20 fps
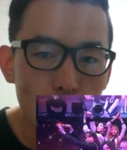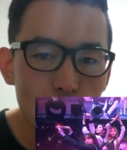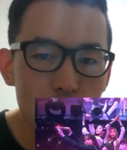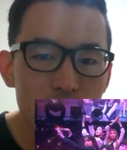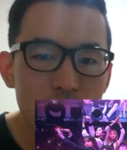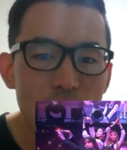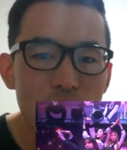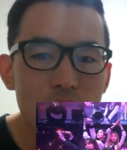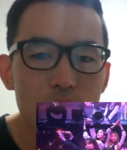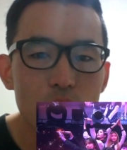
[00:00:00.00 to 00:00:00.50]

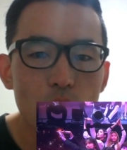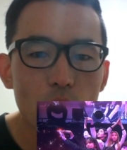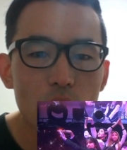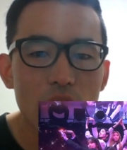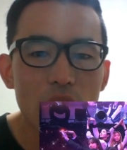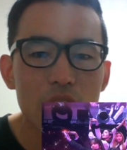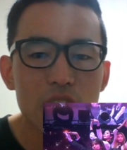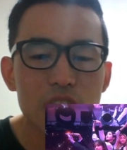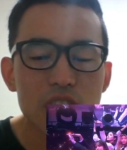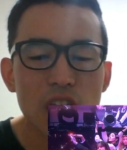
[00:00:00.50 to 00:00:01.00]
요건데
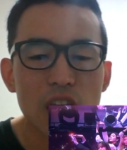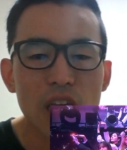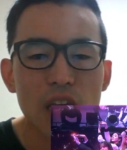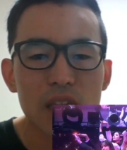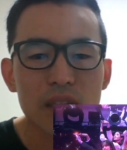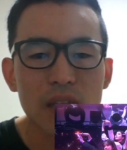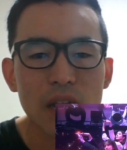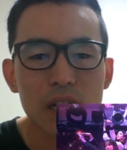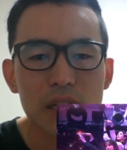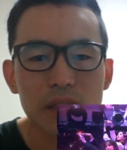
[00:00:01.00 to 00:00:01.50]
요게
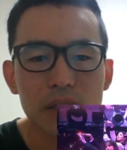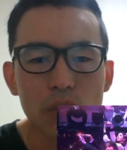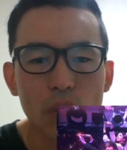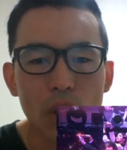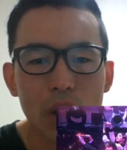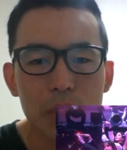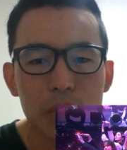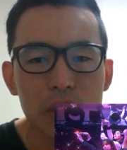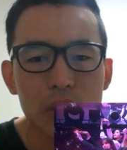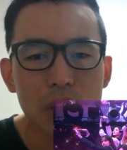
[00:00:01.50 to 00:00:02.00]
이제
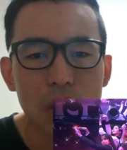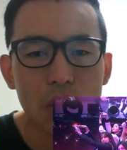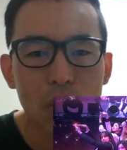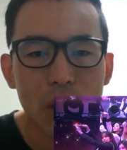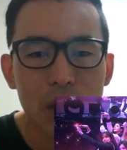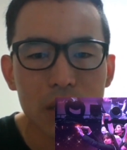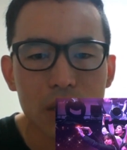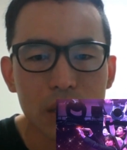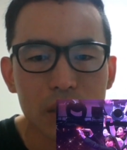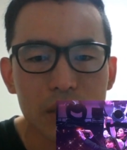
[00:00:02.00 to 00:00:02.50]
타이틀
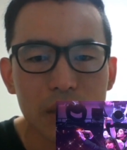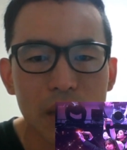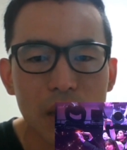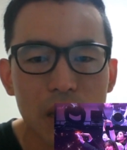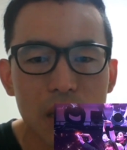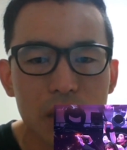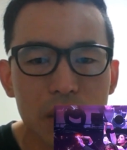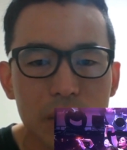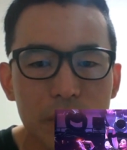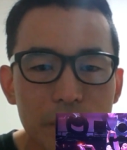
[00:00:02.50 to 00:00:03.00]
화면이라고 하는 것 같아.
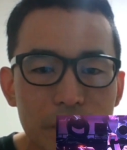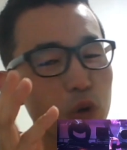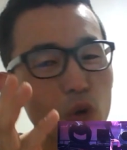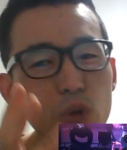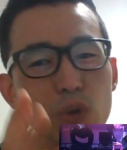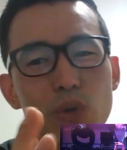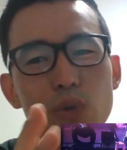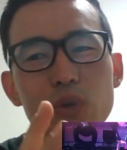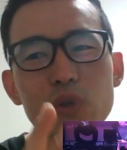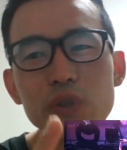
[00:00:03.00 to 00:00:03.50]

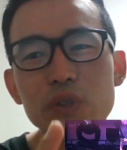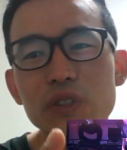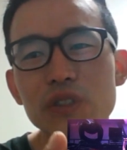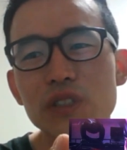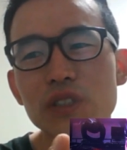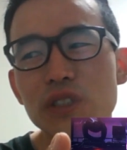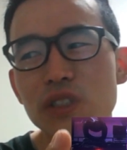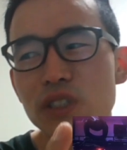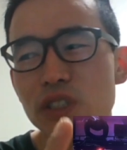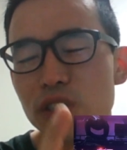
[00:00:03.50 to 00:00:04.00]
프로듀스
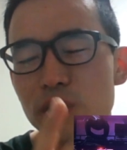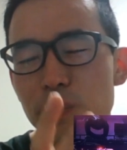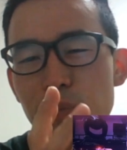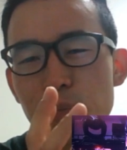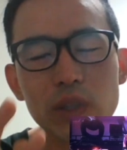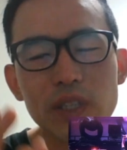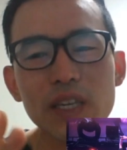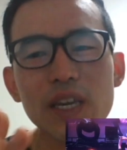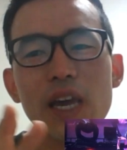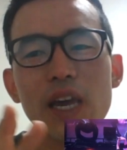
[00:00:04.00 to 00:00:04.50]

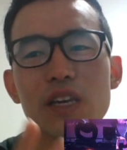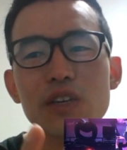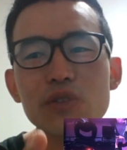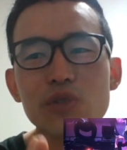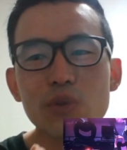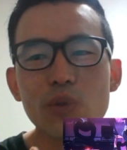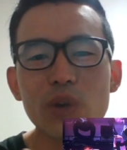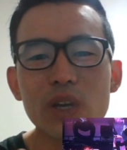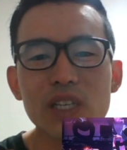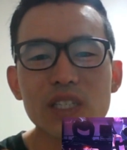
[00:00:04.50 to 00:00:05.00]

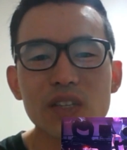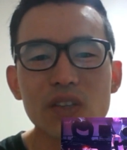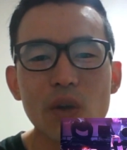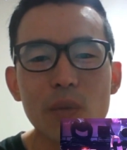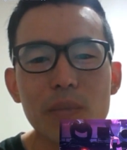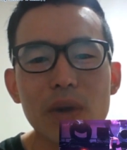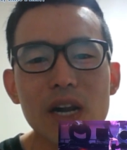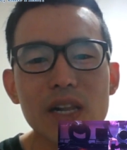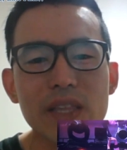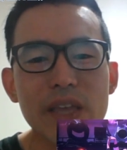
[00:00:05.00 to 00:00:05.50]
48으로 이제
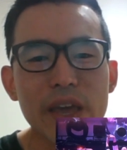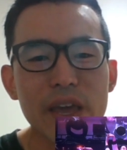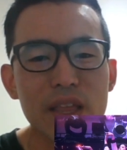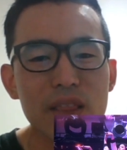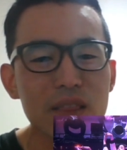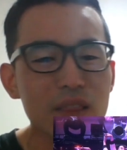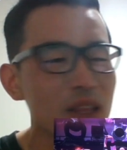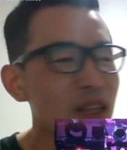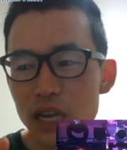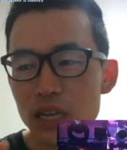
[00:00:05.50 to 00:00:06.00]
선발된